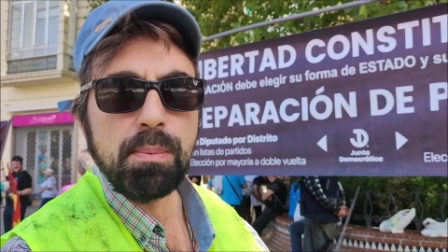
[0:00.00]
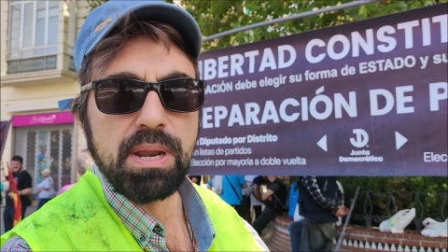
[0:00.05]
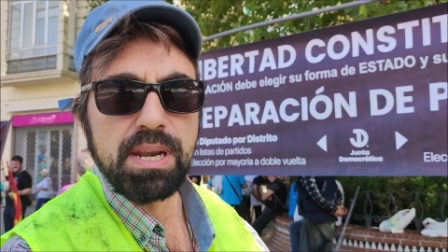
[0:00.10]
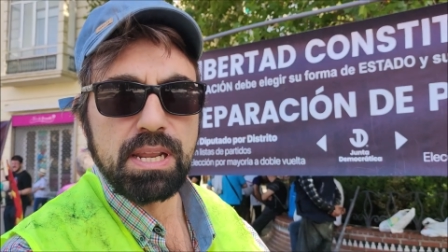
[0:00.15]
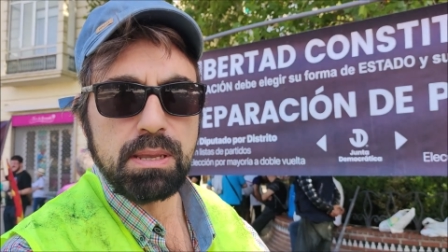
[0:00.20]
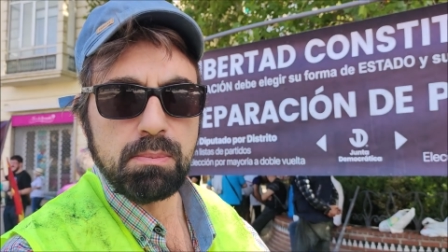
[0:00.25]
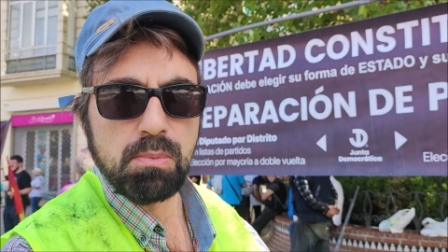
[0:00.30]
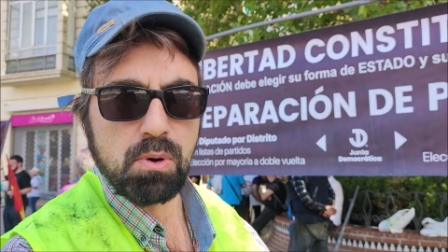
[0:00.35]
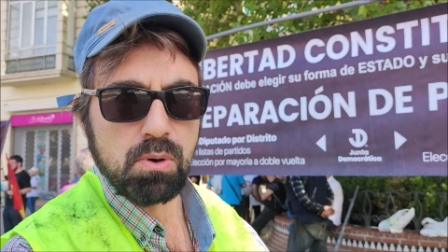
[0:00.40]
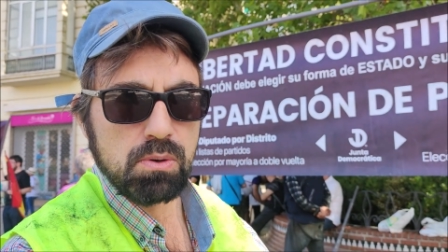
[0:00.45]

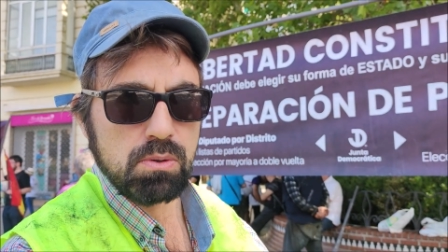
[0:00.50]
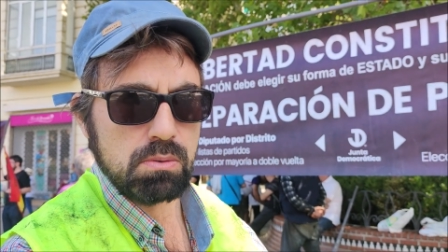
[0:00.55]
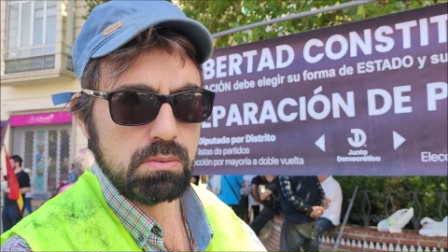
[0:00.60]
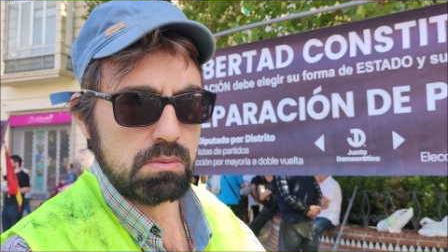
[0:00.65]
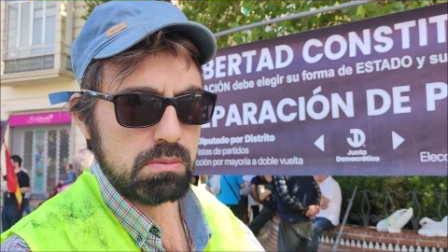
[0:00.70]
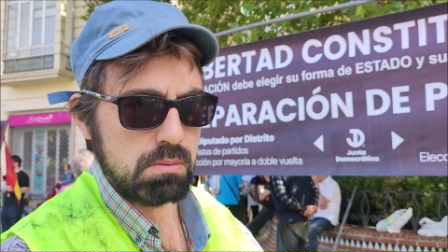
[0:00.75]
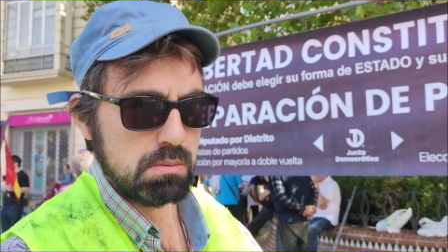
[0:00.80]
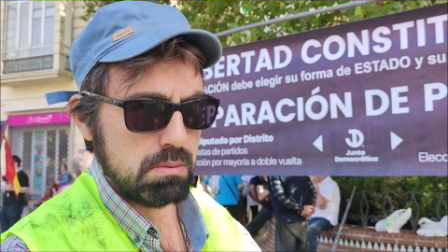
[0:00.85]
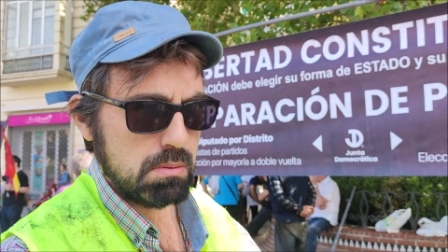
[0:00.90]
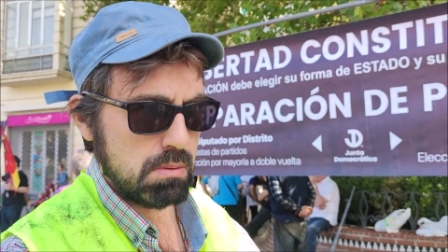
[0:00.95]
venimos.
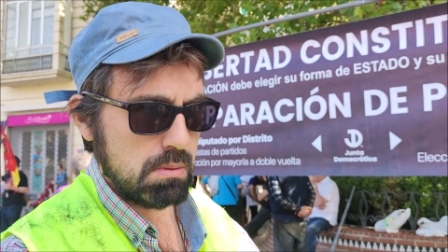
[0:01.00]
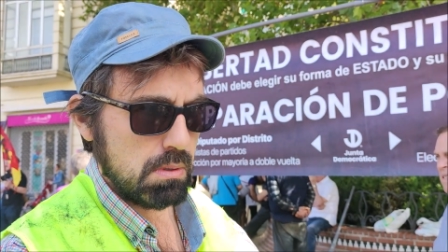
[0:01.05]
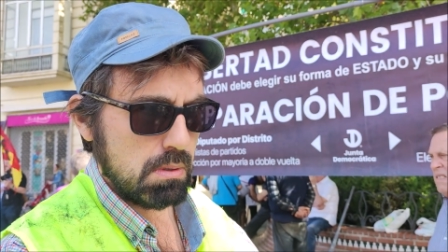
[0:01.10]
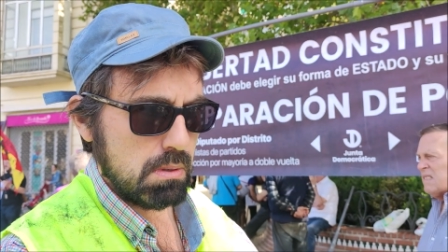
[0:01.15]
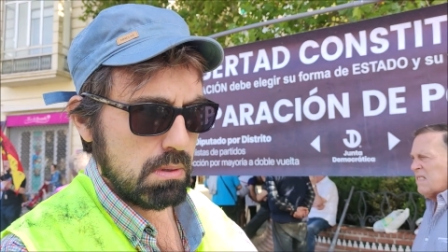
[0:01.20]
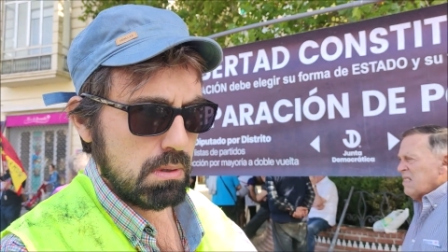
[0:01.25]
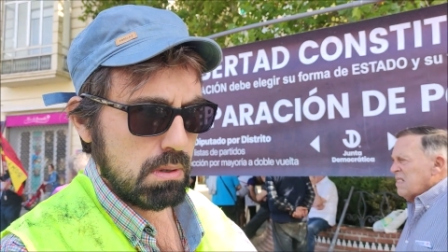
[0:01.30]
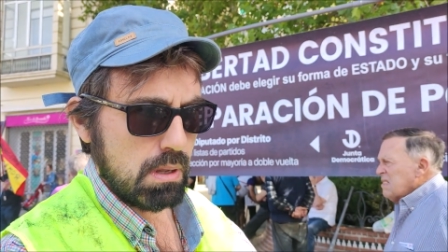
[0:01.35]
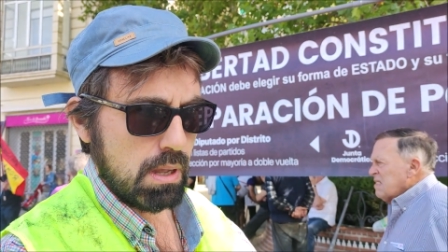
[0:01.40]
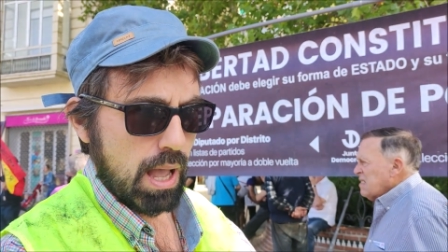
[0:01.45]

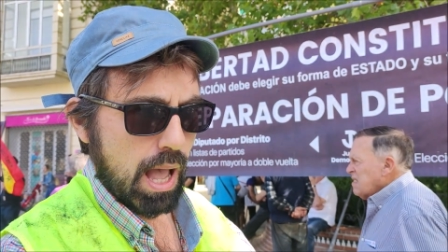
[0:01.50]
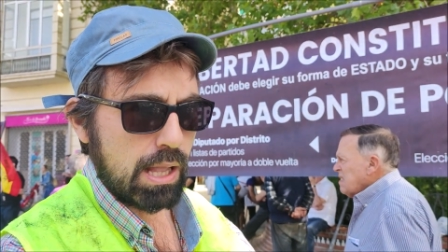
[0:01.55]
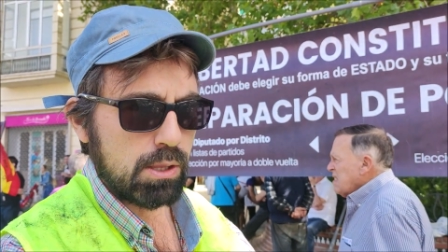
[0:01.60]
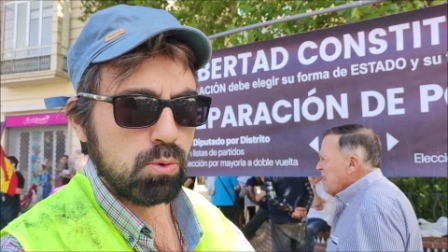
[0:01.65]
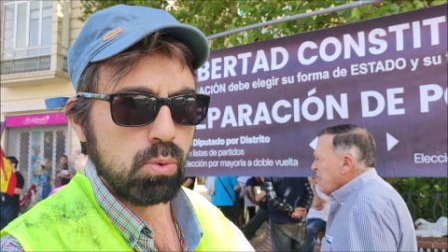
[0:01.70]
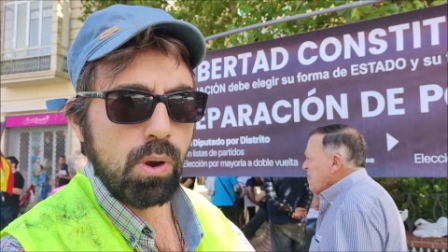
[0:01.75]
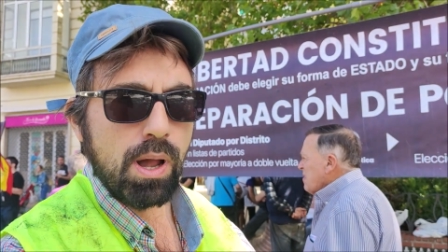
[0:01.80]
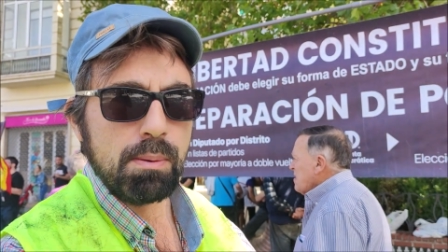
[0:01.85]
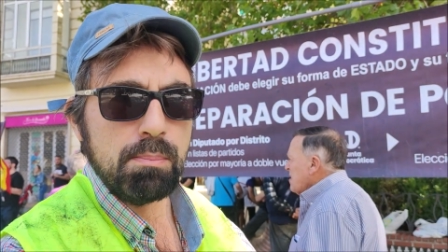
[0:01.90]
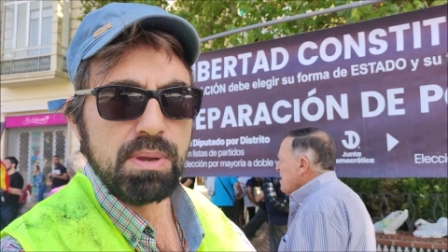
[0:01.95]

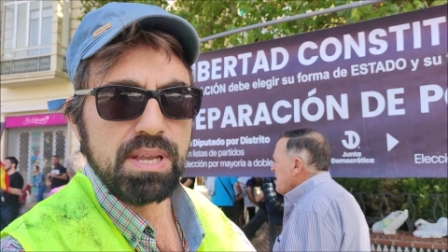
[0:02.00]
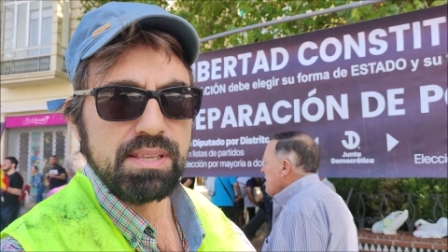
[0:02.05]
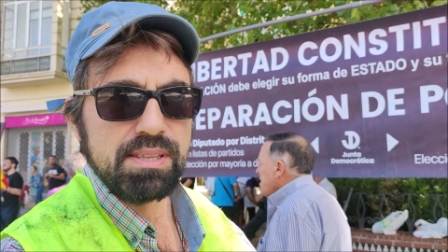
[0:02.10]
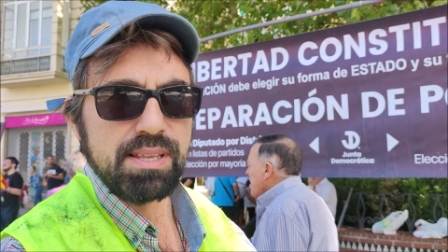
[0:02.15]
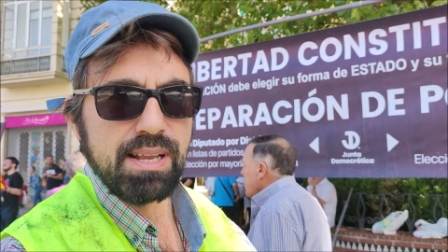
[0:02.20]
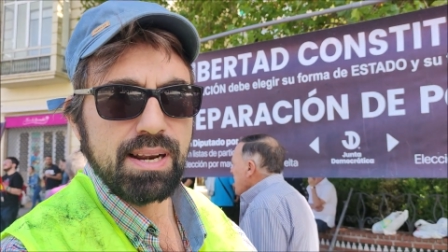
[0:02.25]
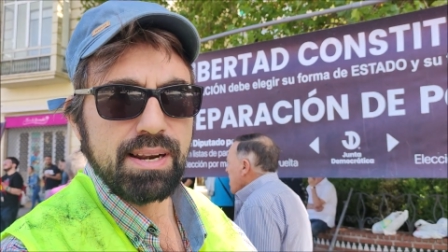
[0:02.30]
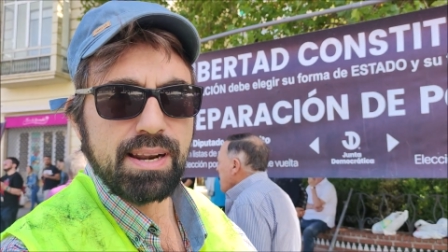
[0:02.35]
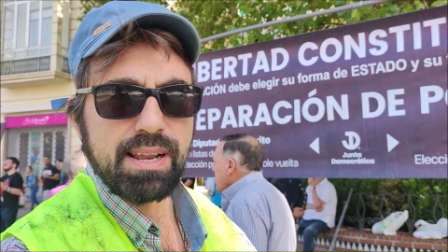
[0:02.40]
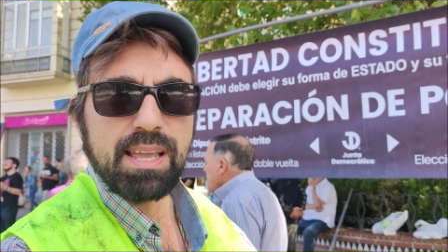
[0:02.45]

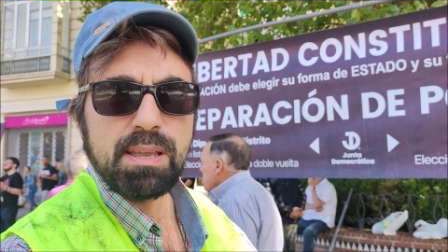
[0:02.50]
Actualmente el